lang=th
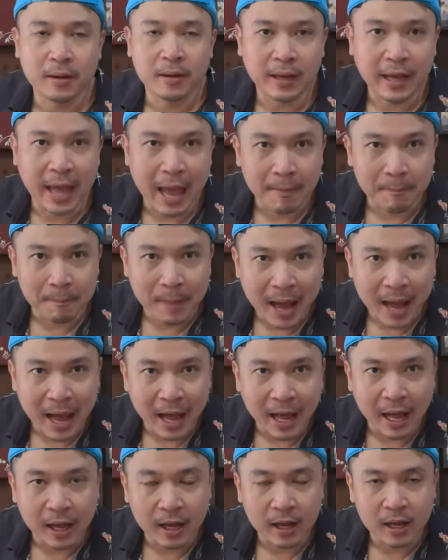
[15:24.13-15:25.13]
แกงป่า
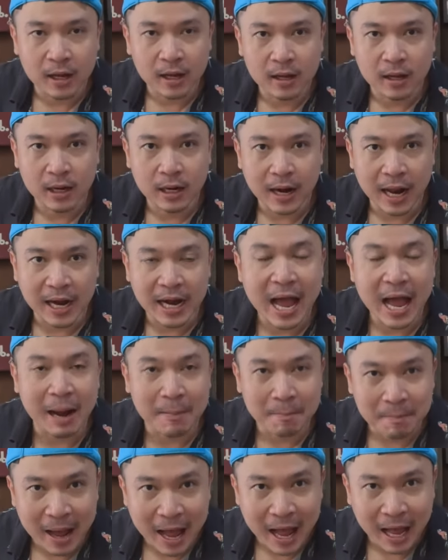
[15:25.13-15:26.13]
ร้านอาหา
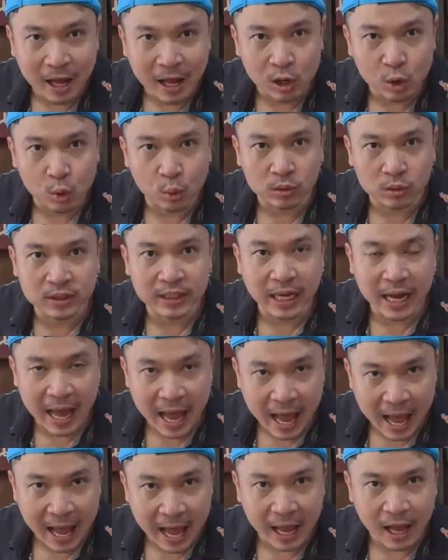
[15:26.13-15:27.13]
รป่าลุงส
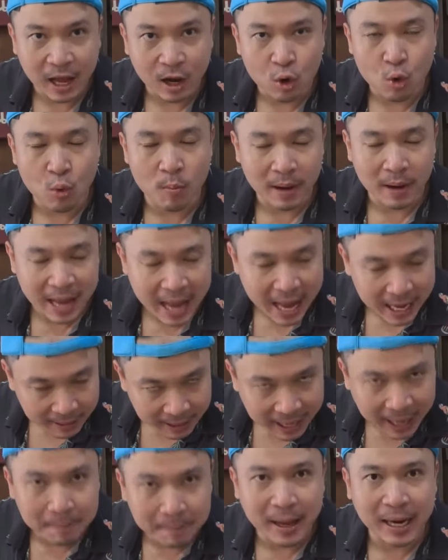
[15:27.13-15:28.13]
ง่าคุ้มค่ากั
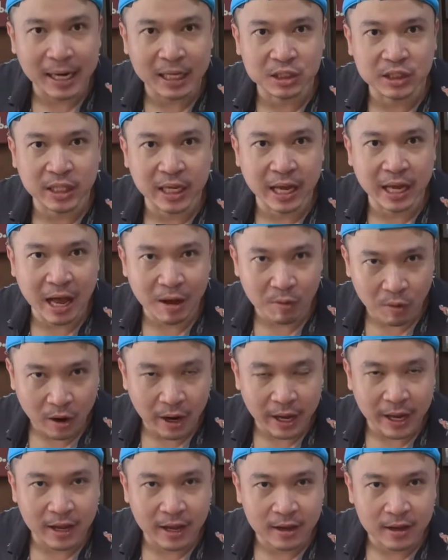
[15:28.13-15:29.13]
บการมาจริงๆอร่
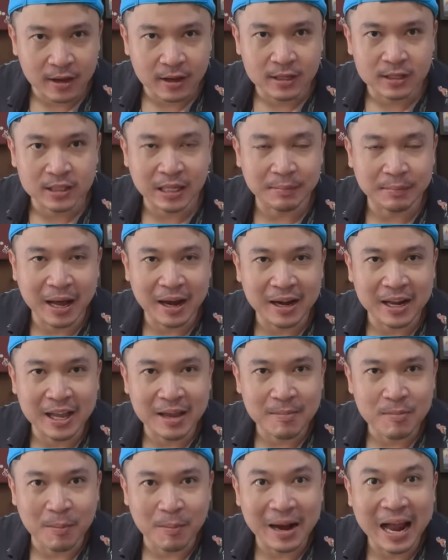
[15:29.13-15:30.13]
อยสัปดาห์นี้
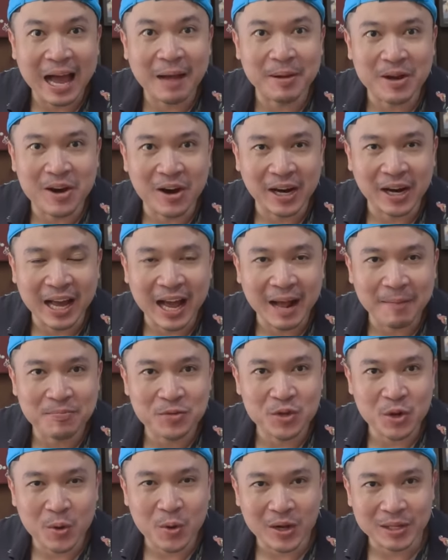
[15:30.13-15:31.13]
ผมลาไปก่อนนะครับ
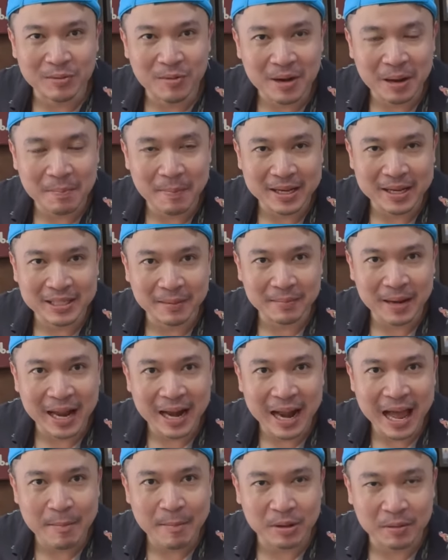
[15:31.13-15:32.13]
จนกว่าพบกันใหม่สัปดา
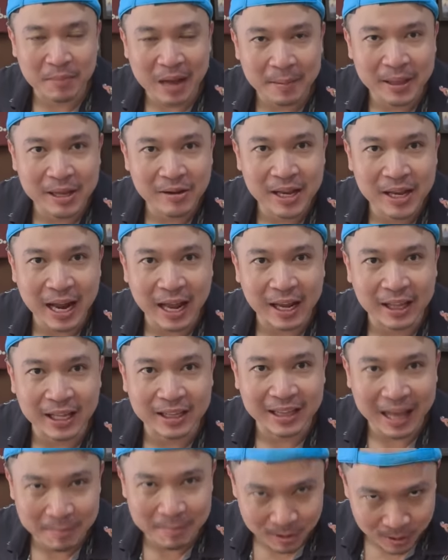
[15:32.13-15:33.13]
ห์หน้าผมจะพาไปเที่ยวที่ไหน
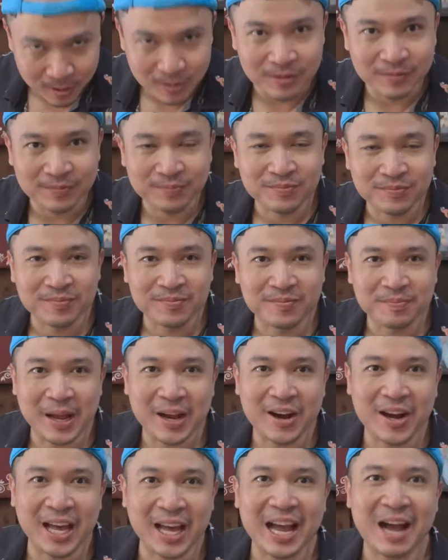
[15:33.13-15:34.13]
ติดตามดูไป
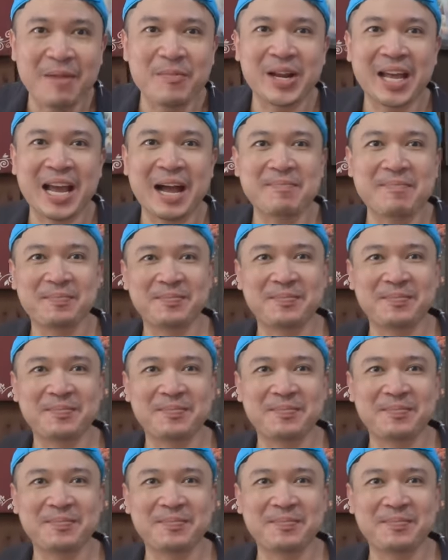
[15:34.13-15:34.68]
ก่อนนะครับสวัสดีค